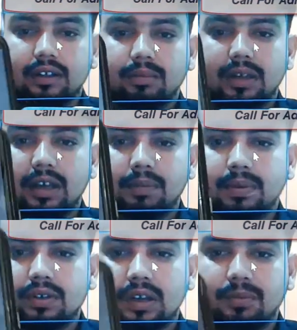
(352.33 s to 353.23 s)
मैं यहाँ पे
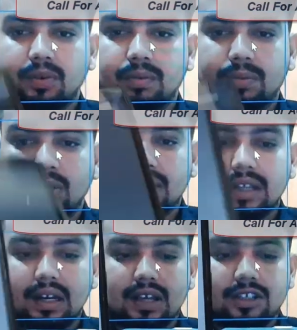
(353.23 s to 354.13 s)
इसका आपको बोला था
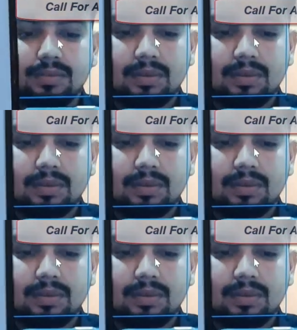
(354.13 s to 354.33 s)
लास्ट में